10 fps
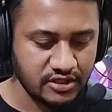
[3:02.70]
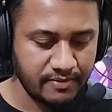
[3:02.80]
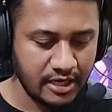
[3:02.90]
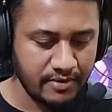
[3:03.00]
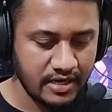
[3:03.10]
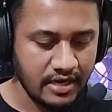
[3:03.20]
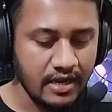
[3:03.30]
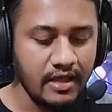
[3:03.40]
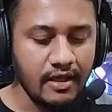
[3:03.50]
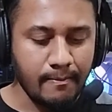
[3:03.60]
বুঝতে পারবেন
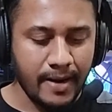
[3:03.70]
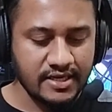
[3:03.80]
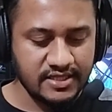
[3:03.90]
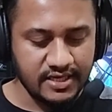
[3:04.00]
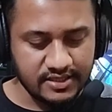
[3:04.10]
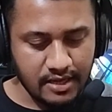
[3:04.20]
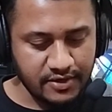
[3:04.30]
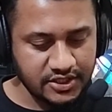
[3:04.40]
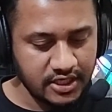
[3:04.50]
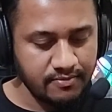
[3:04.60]
পার্ট থ্রিতে
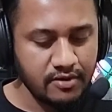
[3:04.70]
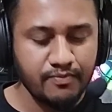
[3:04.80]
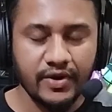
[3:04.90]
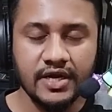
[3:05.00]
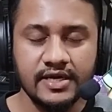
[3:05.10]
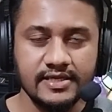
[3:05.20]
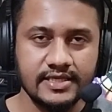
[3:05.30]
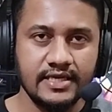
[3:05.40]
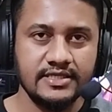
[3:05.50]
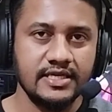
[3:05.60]
আমরা শিখবো প্রিন্ট
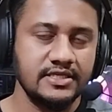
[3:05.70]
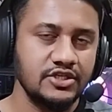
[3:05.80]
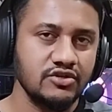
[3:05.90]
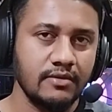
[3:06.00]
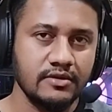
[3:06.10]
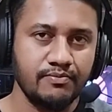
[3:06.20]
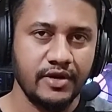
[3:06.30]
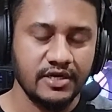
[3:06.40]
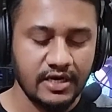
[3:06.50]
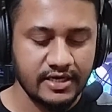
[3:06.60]
ডিজাইন যে জিনিসগুলো আমাদের
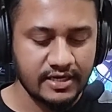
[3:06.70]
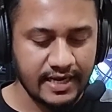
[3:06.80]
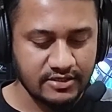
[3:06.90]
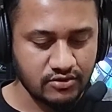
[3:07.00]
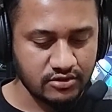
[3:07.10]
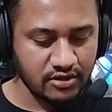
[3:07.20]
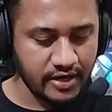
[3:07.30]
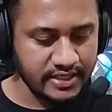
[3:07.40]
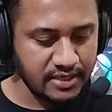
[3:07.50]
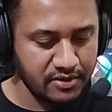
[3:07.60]
প্রিন্ট রিলেটেড কাজ করতে
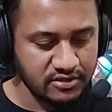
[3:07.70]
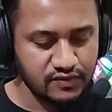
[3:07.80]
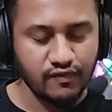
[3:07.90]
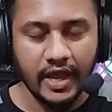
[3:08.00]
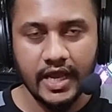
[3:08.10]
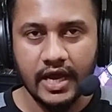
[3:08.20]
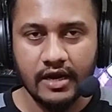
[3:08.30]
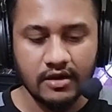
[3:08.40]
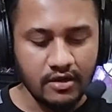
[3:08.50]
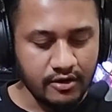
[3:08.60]
হয় যেমন হচ্ছে
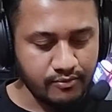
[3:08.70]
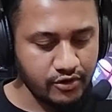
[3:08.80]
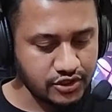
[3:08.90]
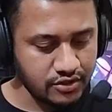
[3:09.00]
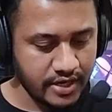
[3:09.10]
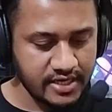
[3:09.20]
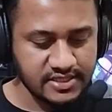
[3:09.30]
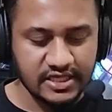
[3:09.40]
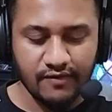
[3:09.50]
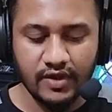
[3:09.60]
ফ্লায়ার ব্রোশোয়ার
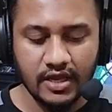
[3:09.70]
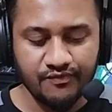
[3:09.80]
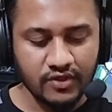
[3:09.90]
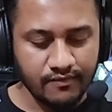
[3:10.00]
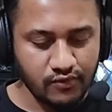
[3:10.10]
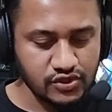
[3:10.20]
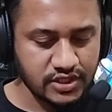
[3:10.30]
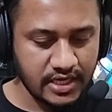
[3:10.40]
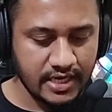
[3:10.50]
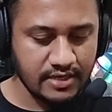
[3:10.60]
সিভি
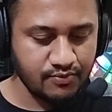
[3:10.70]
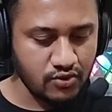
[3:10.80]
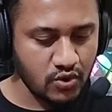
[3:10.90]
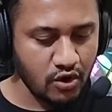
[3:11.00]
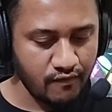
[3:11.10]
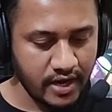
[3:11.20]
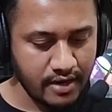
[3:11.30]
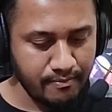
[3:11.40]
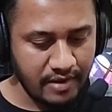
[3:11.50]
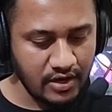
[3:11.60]
পোস্ট কার্ড বুক
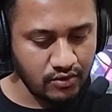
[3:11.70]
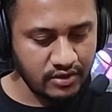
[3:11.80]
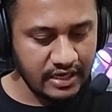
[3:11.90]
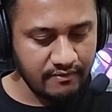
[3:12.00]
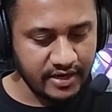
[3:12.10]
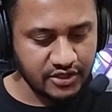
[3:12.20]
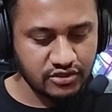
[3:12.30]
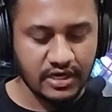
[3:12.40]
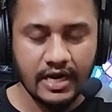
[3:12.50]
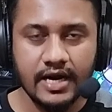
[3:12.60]
কভার মেনু
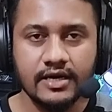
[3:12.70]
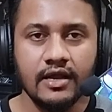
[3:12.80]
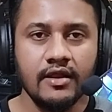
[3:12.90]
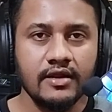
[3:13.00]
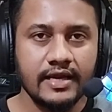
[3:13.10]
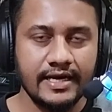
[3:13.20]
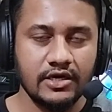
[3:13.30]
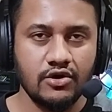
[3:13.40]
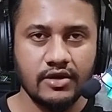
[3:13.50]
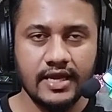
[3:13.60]
ইনভাইটেশন কার্ড
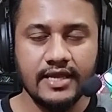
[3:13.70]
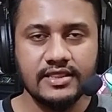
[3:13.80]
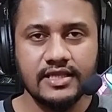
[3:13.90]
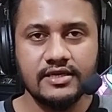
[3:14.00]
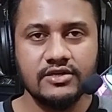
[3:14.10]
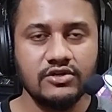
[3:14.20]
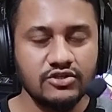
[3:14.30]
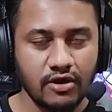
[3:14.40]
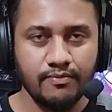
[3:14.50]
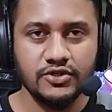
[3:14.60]
ক্যাটালগ ইত্যাদি
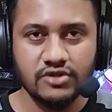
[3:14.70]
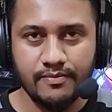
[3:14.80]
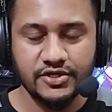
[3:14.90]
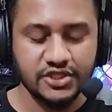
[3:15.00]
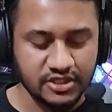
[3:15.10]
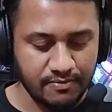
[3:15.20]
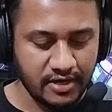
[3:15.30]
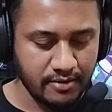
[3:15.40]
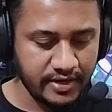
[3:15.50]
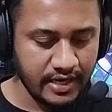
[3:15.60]
সব কিছু আপনার শিখতে
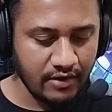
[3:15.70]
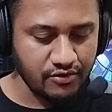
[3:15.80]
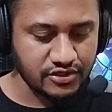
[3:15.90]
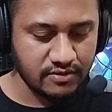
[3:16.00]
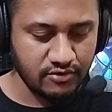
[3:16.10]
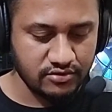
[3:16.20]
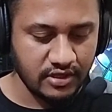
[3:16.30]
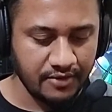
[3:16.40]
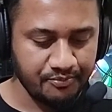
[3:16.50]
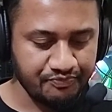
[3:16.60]
পারবেন এই কোর্সের মধ্যে